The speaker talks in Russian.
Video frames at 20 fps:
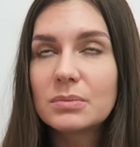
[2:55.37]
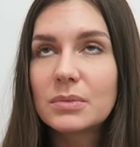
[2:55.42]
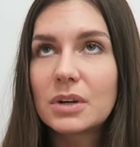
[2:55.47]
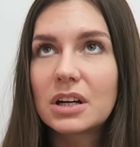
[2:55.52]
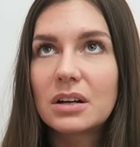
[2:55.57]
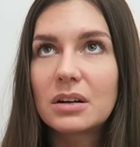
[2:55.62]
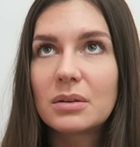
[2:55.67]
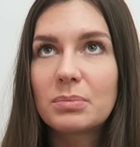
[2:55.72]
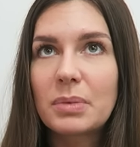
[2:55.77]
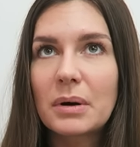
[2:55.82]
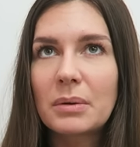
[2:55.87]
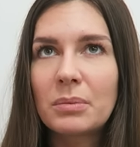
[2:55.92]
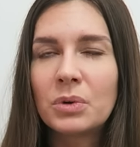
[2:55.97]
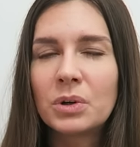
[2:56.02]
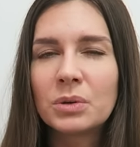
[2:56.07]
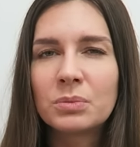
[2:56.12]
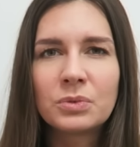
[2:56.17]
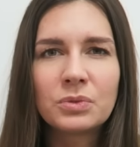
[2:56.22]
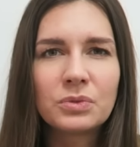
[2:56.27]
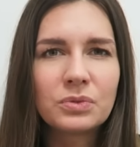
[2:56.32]
э,
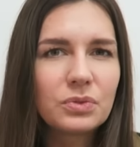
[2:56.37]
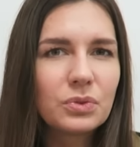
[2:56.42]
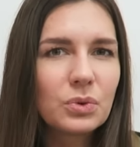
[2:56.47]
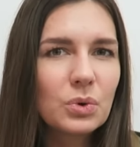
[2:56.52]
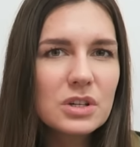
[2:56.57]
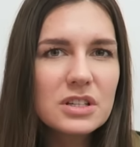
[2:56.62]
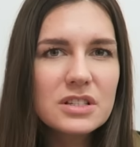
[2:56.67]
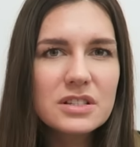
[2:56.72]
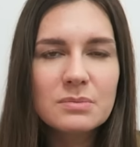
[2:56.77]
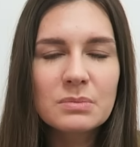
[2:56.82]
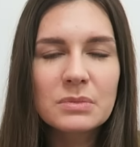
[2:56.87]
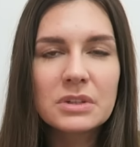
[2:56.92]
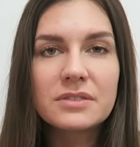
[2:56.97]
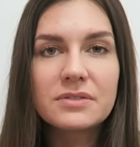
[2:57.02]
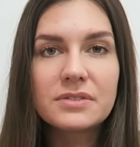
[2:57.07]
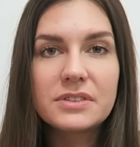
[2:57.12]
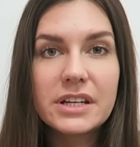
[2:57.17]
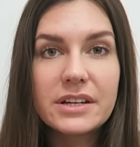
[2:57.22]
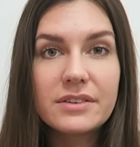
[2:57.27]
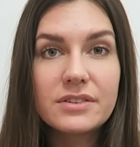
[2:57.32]
по-моему, в 8 8 или
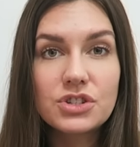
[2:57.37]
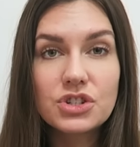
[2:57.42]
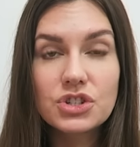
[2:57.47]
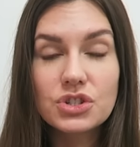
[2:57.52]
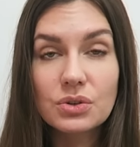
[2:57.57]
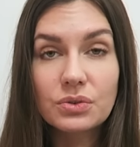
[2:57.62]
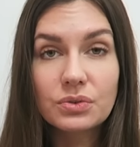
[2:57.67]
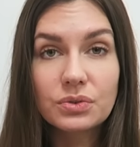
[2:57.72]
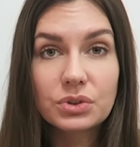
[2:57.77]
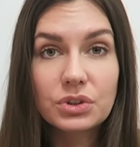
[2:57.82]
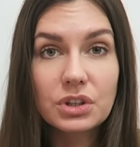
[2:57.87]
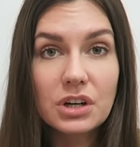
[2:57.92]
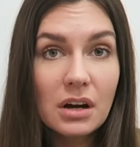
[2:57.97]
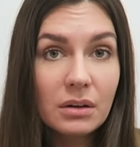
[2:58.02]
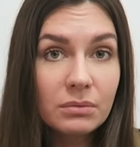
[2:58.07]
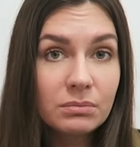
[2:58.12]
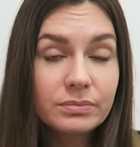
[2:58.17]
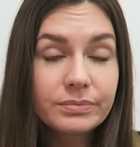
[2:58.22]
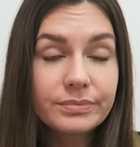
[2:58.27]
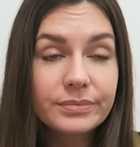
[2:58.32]
в 9 часов
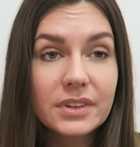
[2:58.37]
утра.